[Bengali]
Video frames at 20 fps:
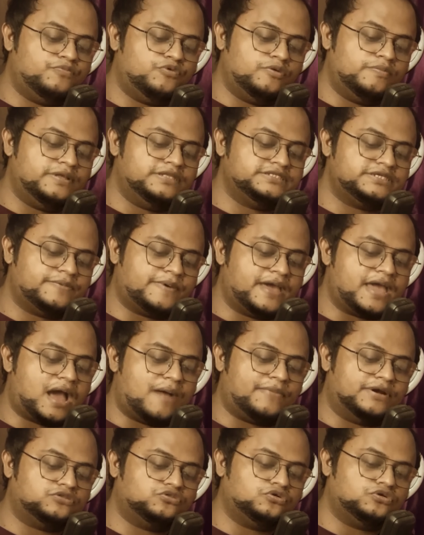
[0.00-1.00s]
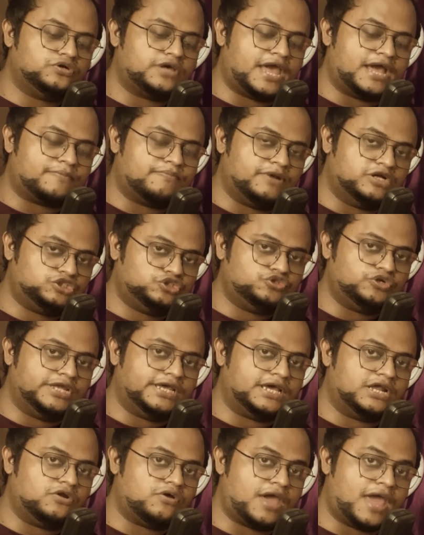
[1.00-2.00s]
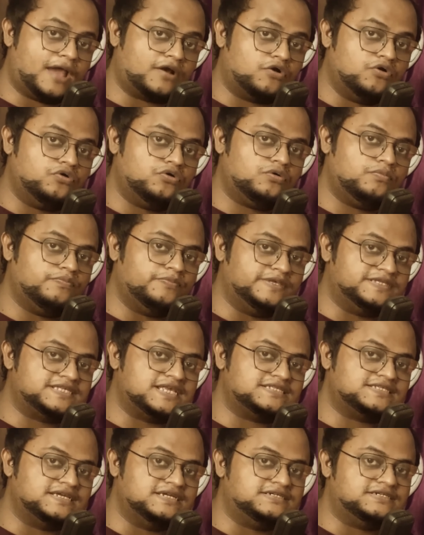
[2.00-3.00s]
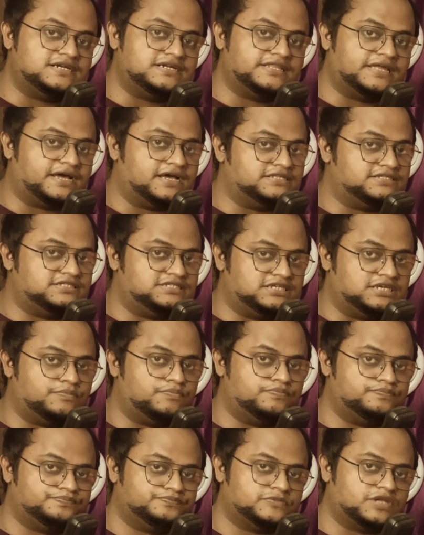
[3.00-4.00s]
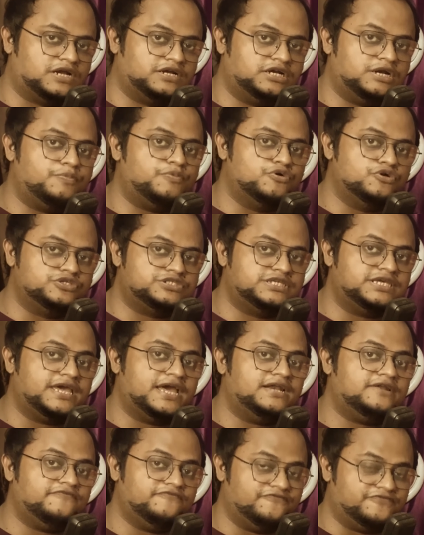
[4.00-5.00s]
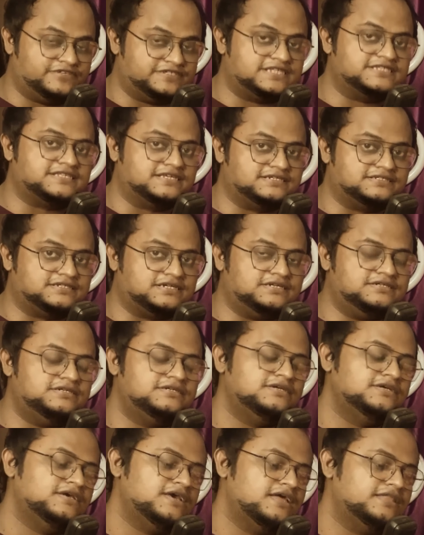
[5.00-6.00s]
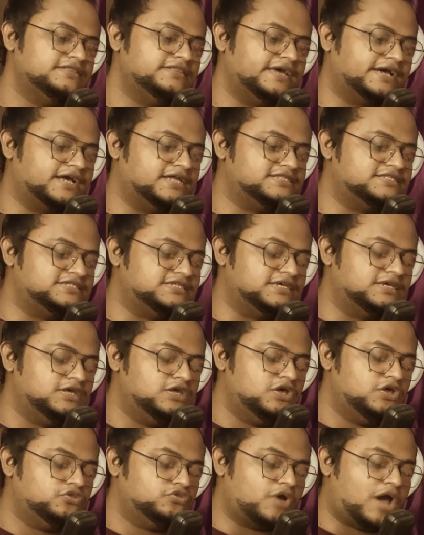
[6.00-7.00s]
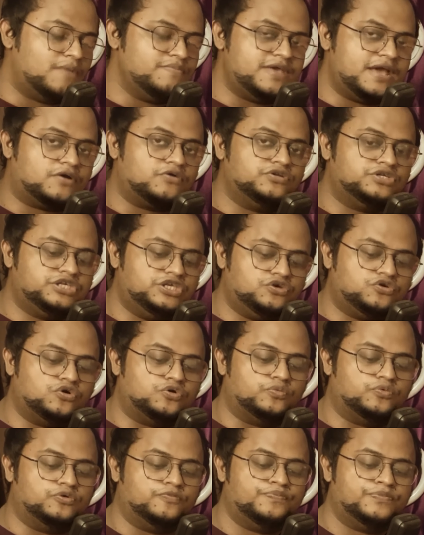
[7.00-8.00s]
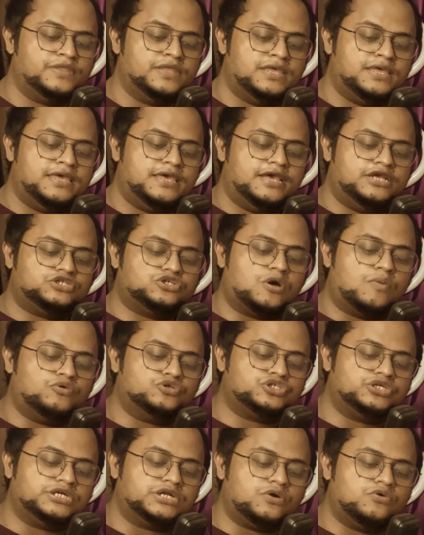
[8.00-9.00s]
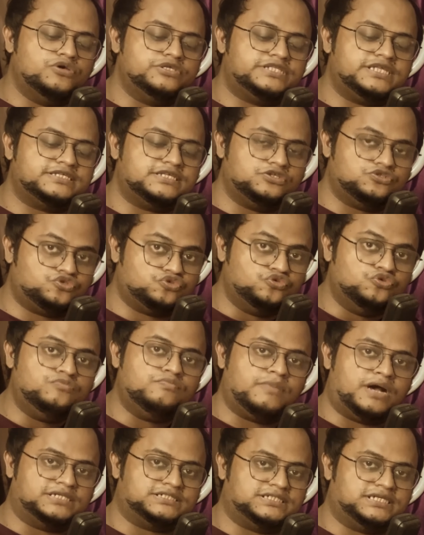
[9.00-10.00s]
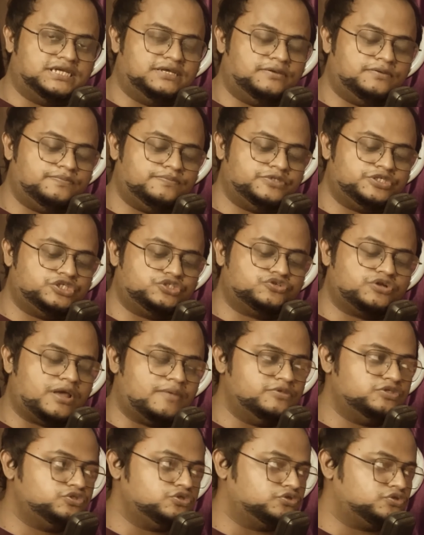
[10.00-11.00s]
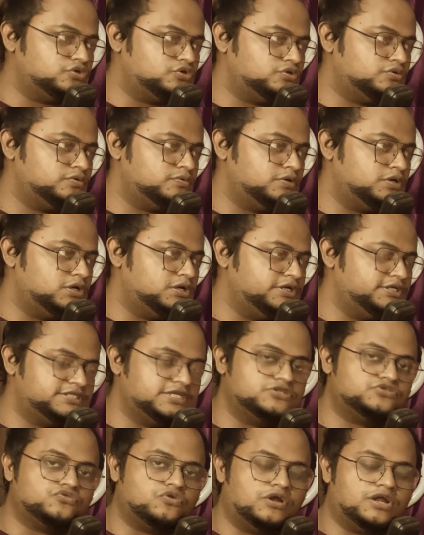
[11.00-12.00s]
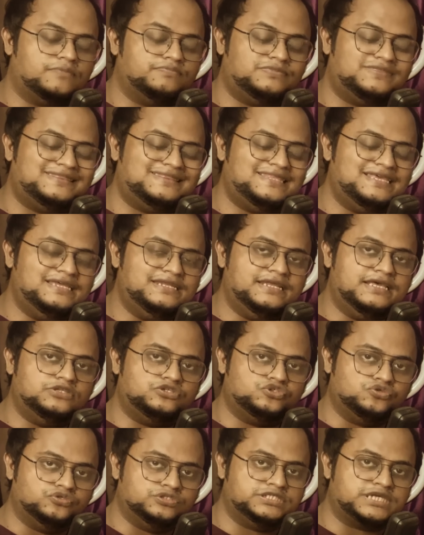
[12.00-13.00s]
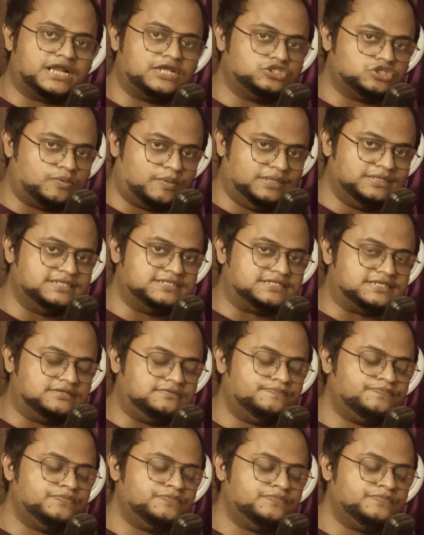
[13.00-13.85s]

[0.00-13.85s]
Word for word: বলবেন যে ভাই আমার তো এক মাস চলে গেল এখনও ভিসা সেন্টার দেখাচ্ছে আন্ডার প্রসেসিং অ্যাট ভিসা সেন্টার দেখাচ্ছে তো আমি এখন কি করব। এই সমস্যাটা হইতেছে জুন মাসে বিশেষ করে আমি যত রিসার্চ করলাম তিনে জুন যারা জমা দিছেন